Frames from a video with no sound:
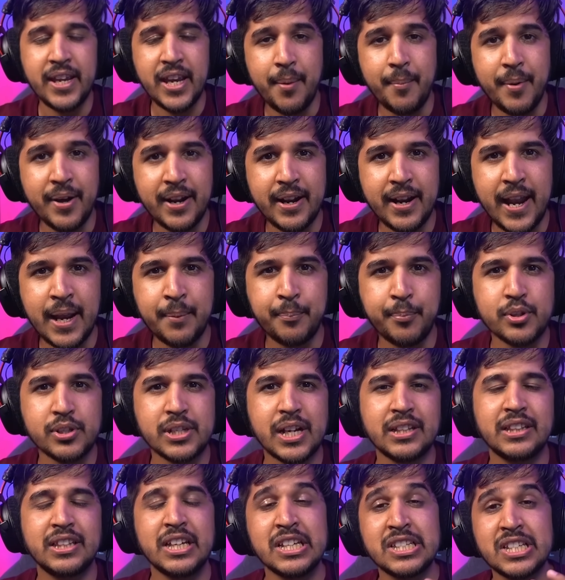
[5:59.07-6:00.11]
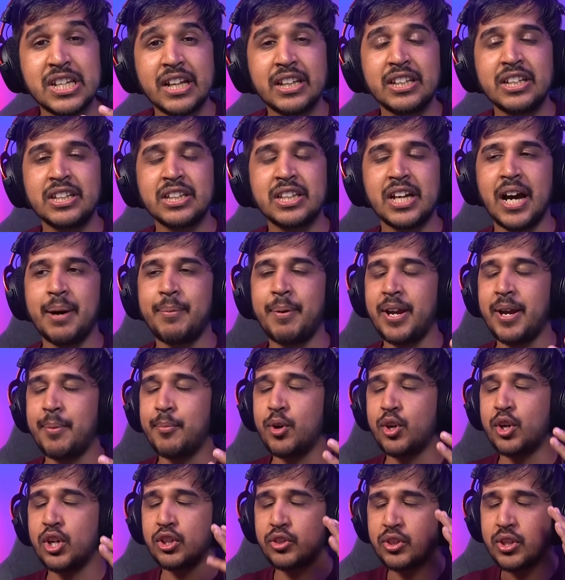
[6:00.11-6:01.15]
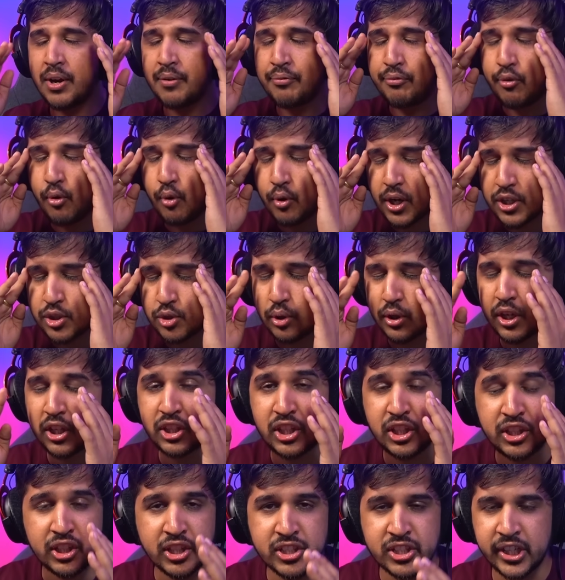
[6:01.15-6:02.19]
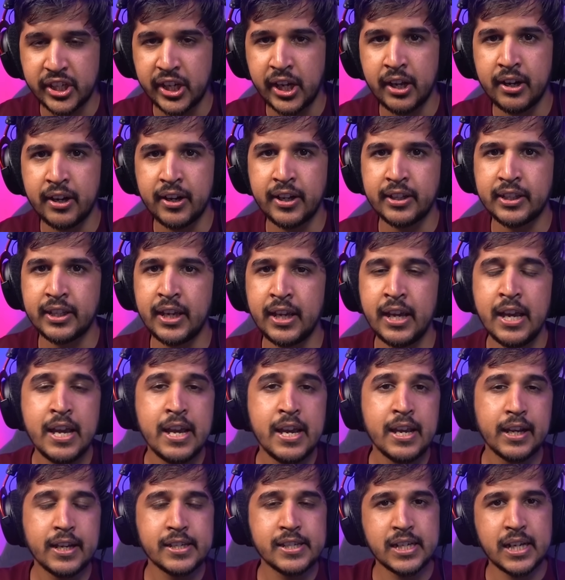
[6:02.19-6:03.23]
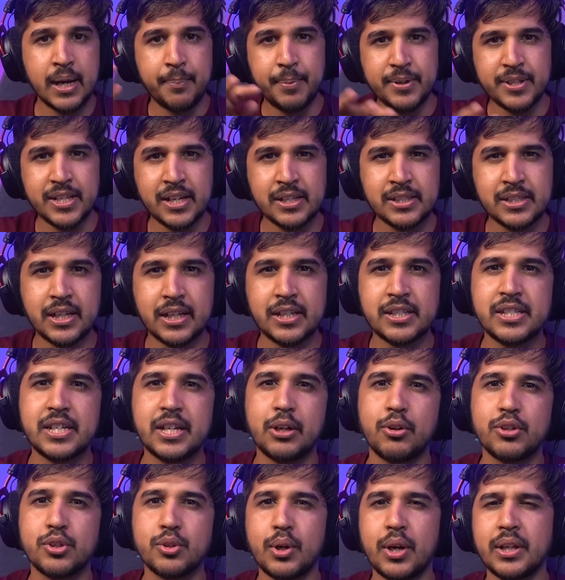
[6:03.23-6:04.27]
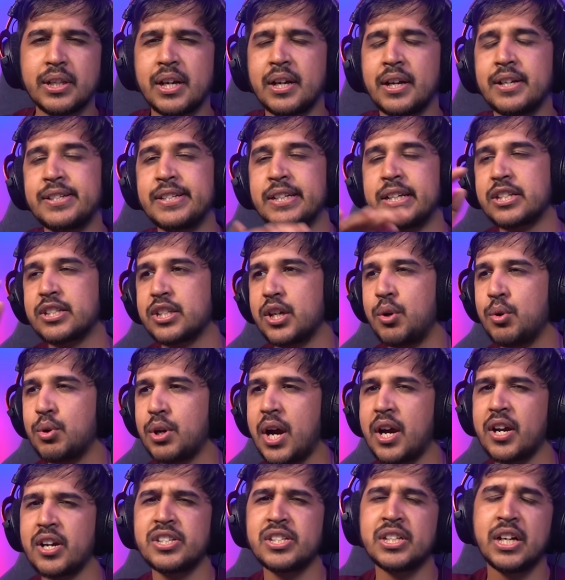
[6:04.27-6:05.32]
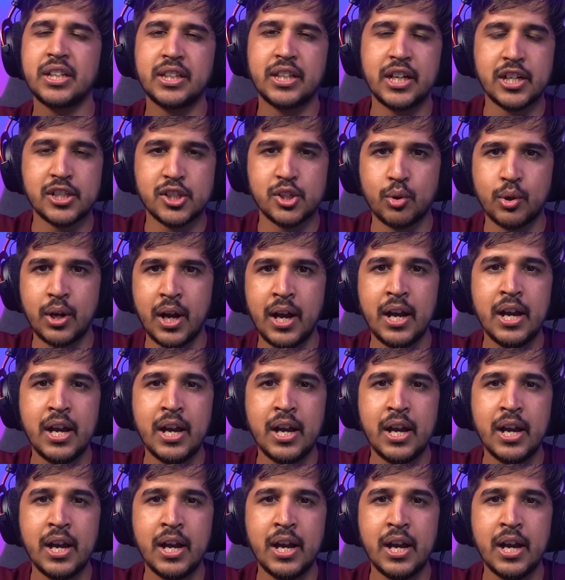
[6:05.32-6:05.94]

हमारा रैंक पुश का तीसरा दिन था भाई हम लोग कितना फोकस होकर तीन दिन से खेल रहे थे किसी का पचास का स्टिक हो चुका था किसी का सौ का किसी का डेढ़ सौ का